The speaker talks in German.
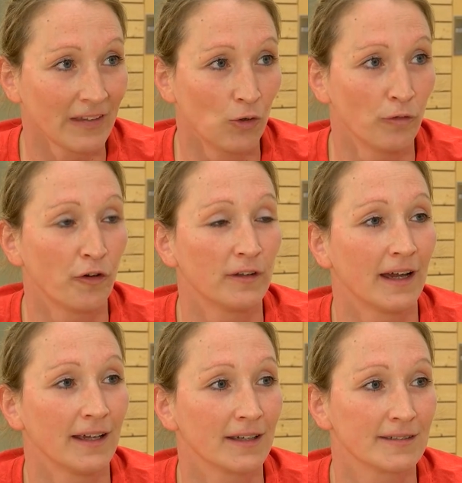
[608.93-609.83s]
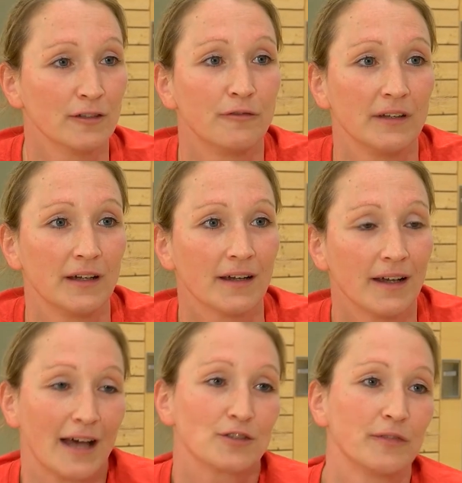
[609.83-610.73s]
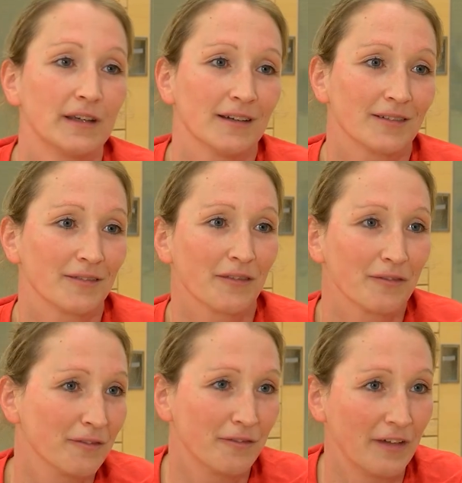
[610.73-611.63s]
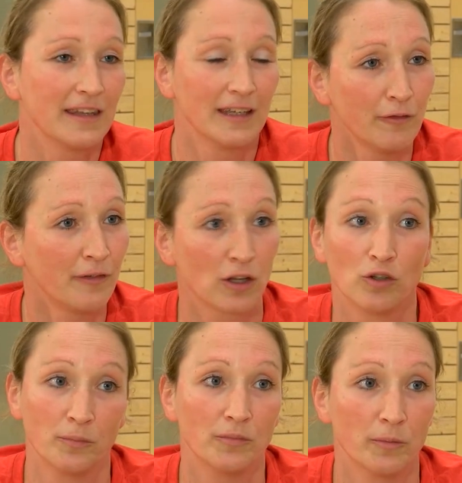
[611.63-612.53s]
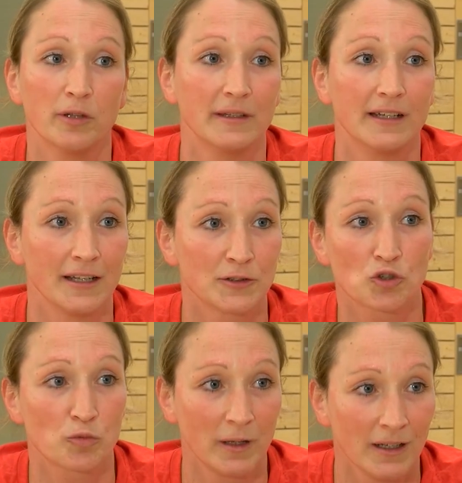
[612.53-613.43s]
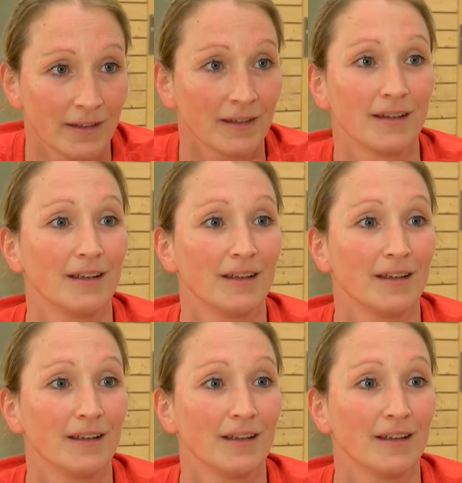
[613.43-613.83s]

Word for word: Und von daher sind wir, also wir werden hinfahren, um, um eine Medaille zu spielen.